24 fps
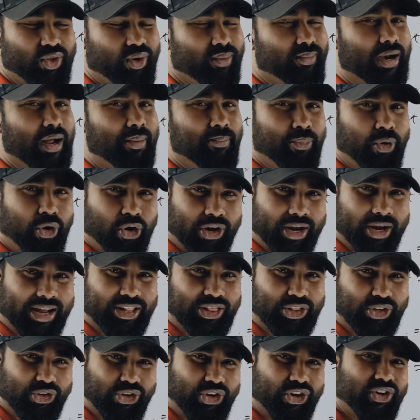তোমরা বোর্ডে
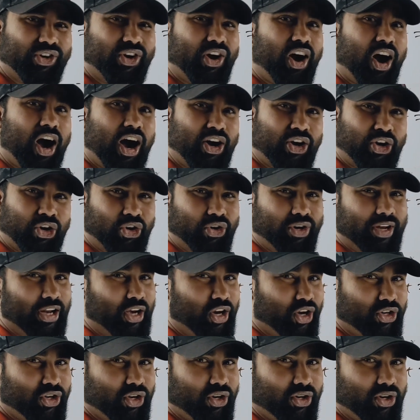দুই নং
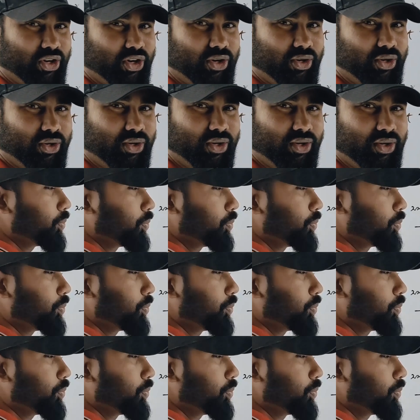অঙ্কটি লক্ষ্য করো